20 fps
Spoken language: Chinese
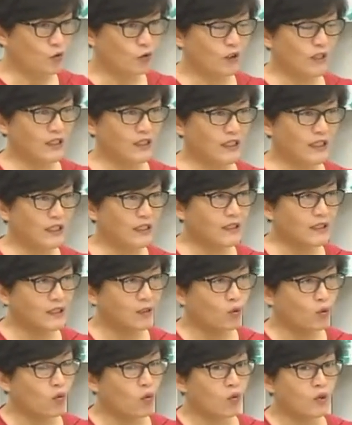所以这个
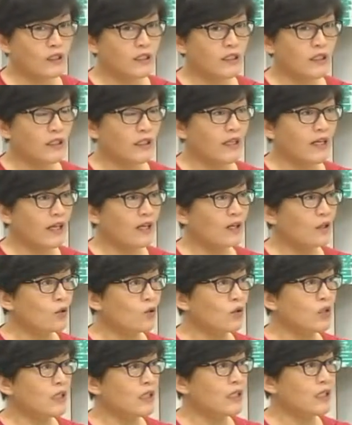是国际联合
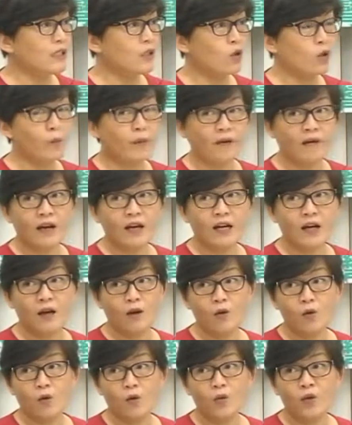国的气候变化
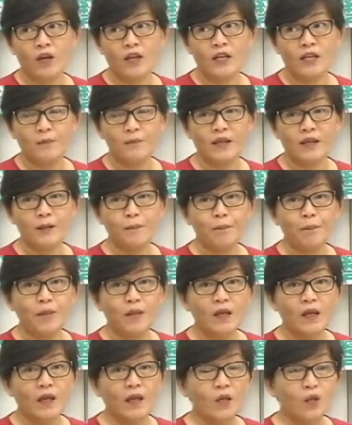纲要公约里面
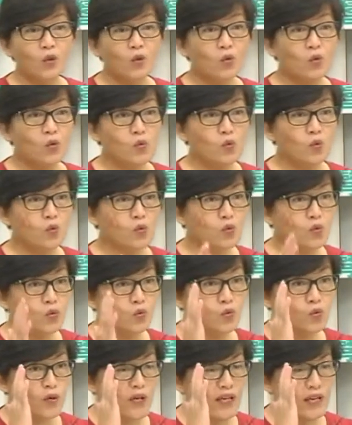
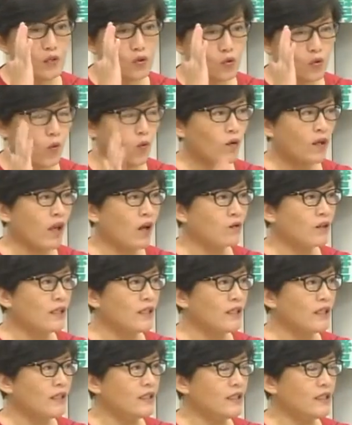最重要的
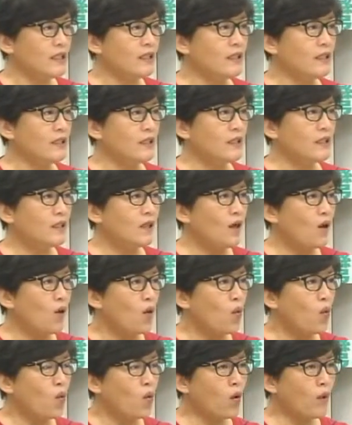议题。
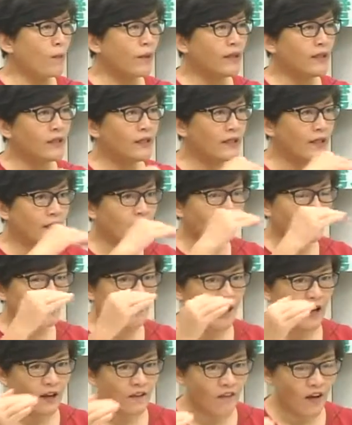我们人的
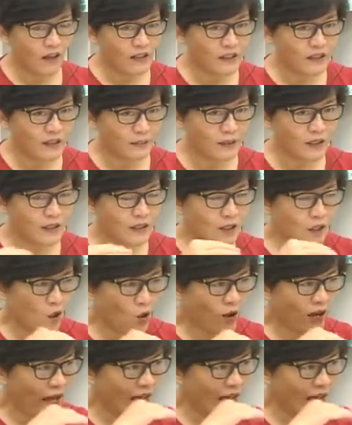排放什么时候